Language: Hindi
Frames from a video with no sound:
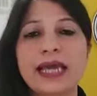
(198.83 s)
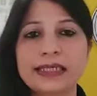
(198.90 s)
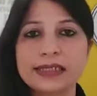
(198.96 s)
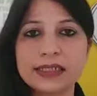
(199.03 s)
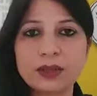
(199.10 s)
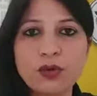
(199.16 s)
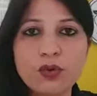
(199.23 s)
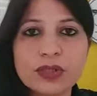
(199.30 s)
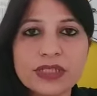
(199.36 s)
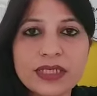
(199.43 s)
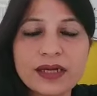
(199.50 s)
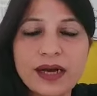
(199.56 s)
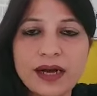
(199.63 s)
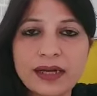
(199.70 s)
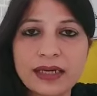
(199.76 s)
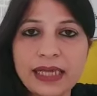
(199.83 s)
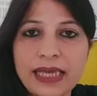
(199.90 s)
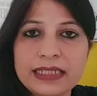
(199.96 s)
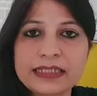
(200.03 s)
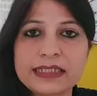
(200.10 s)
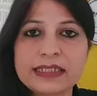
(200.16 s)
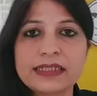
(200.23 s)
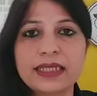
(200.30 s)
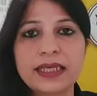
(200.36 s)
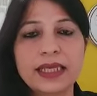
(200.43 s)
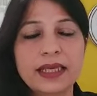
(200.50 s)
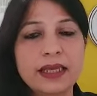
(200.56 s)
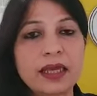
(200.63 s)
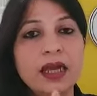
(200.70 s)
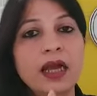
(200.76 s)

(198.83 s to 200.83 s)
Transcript: ऐसे कौन से खाने हैं जिससे कि